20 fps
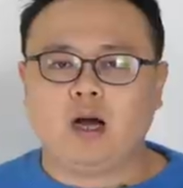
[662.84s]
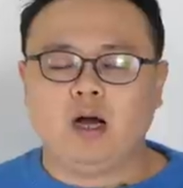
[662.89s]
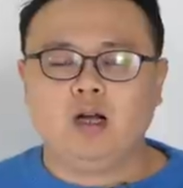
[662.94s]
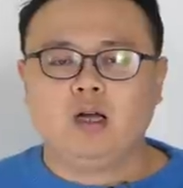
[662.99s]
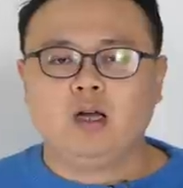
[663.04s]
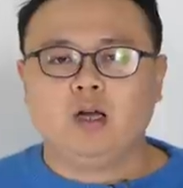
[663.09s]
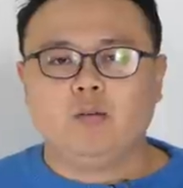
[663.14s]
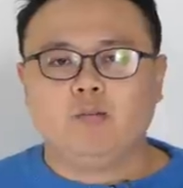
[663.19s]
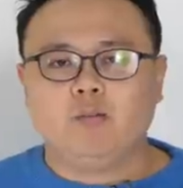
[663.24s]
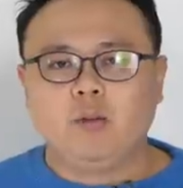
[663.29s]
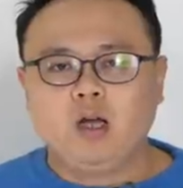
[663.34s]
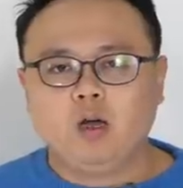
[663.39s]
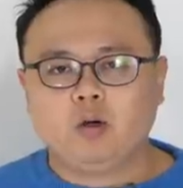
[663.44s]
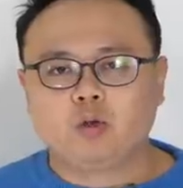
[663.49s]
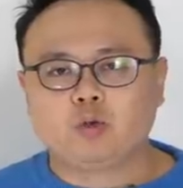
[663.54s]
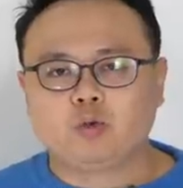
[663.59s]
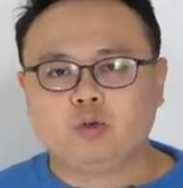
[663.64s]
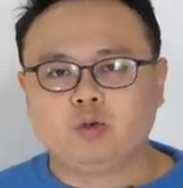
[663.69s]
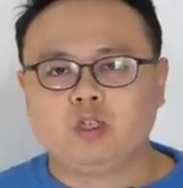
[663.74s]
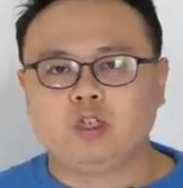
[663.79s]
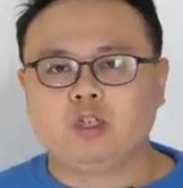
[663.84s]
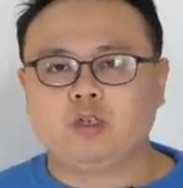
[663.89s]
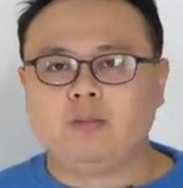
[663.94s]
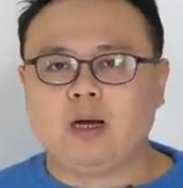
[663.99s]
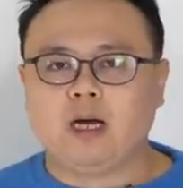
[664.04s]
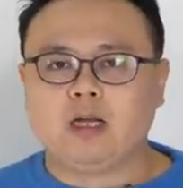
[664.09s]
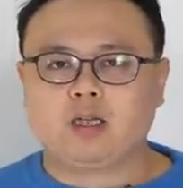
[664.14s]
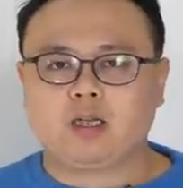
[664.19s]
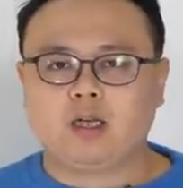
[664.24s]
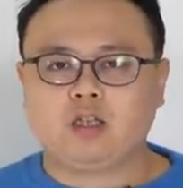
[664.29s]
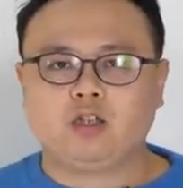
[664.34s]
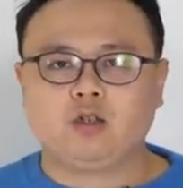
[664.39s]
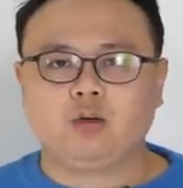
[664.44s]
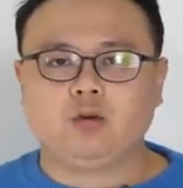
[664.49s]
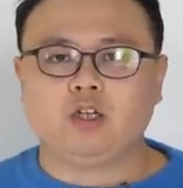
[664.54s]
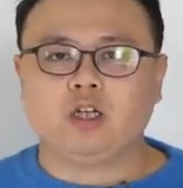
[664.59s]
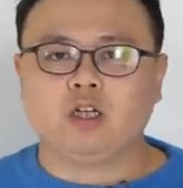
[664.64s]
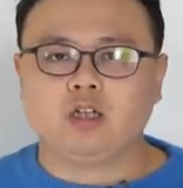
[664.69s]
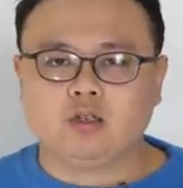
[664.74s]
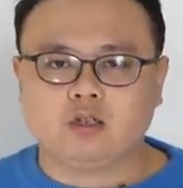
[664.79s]
方没有输棋嘛，他只
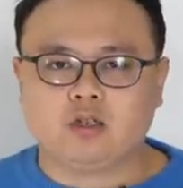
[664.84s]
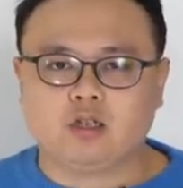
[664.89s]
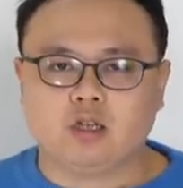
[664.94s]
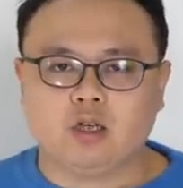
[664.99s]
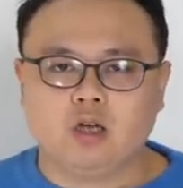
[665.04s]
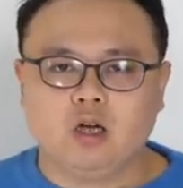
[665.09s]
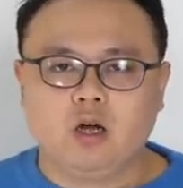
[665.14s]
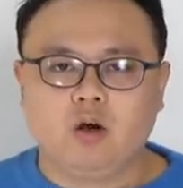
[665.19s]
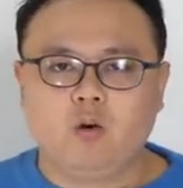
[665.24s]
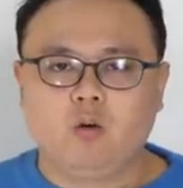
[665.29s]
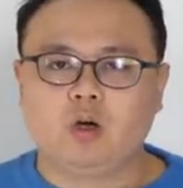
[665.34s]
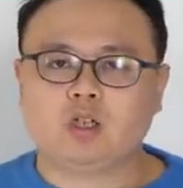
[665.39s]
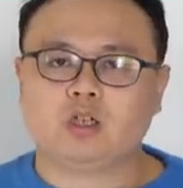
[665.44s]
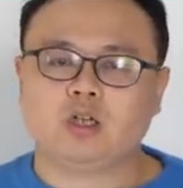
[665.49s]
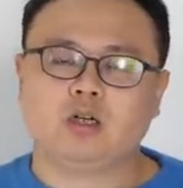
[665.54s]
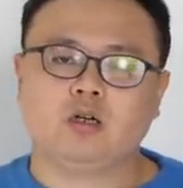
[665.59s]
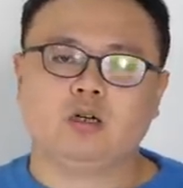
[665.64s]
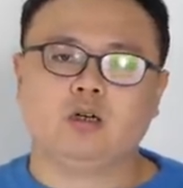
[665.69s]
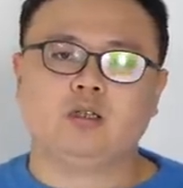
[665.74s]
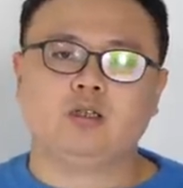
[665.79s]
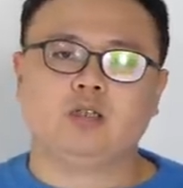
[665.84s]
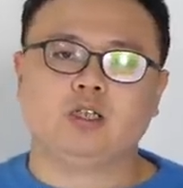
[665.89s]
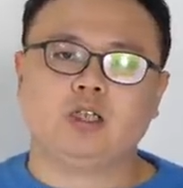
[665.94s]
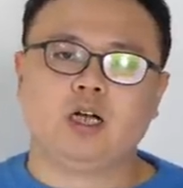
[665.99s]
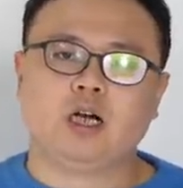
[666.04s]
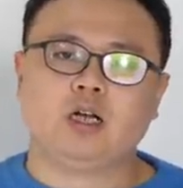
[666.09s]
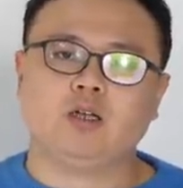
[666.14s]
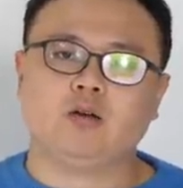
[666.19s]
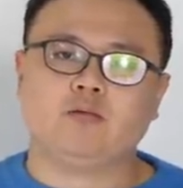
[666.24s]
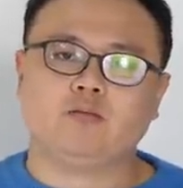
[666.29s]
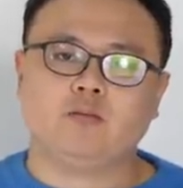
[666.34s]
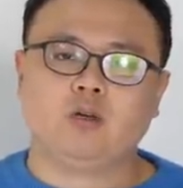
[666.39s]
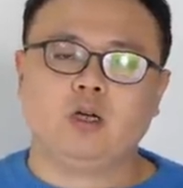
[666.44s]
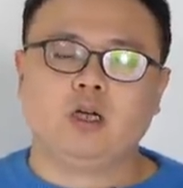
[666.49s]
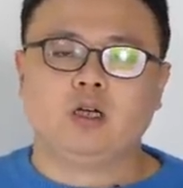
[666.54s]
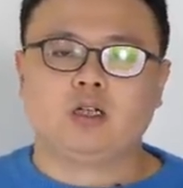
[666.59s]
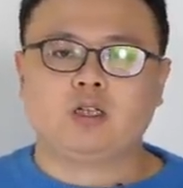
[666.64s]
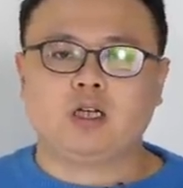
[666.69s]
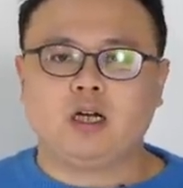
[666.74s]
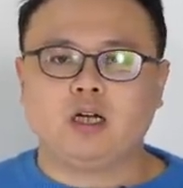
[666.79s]
有赢棋或者和棋这样的
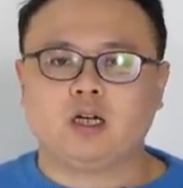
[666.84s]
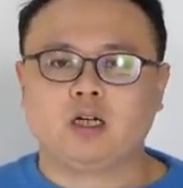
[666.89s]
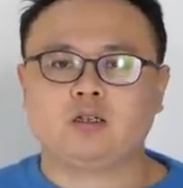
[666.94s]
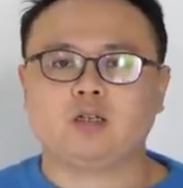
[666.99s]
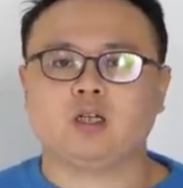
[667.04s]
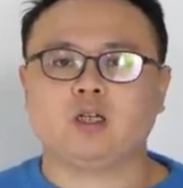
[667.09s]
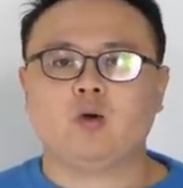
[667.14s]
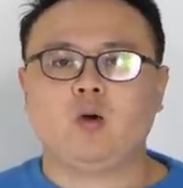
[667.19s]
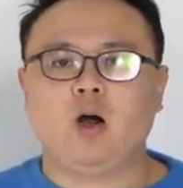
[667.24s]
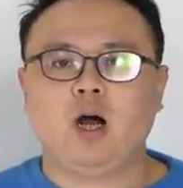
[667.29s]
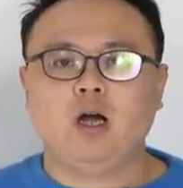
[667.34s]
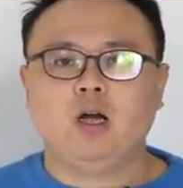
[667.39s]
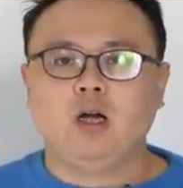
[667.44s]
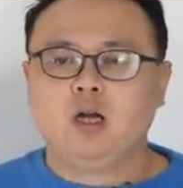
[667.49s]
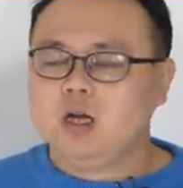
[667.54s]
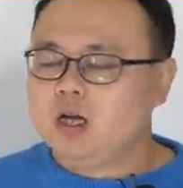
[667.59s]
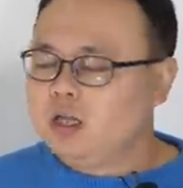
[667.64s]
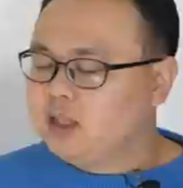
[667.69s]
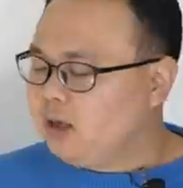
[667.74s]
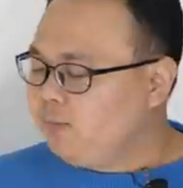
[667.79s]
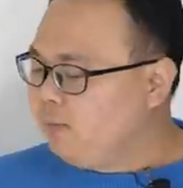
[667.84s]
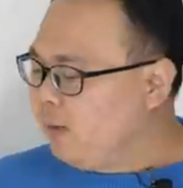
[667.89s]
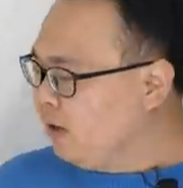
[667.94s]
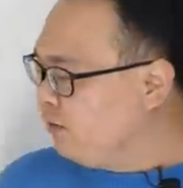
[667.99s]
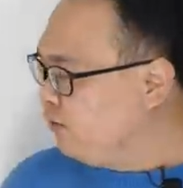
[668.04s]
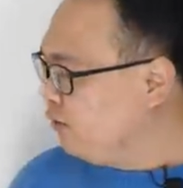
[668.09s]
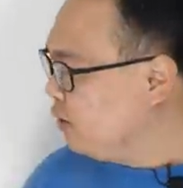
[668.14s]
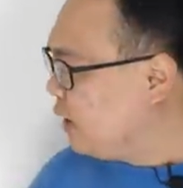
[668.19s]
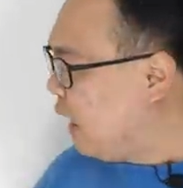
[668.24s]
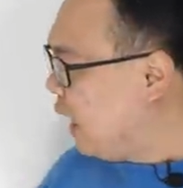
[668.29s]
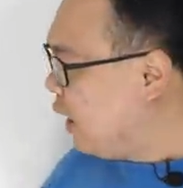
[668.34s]
这样的一个情况，他没负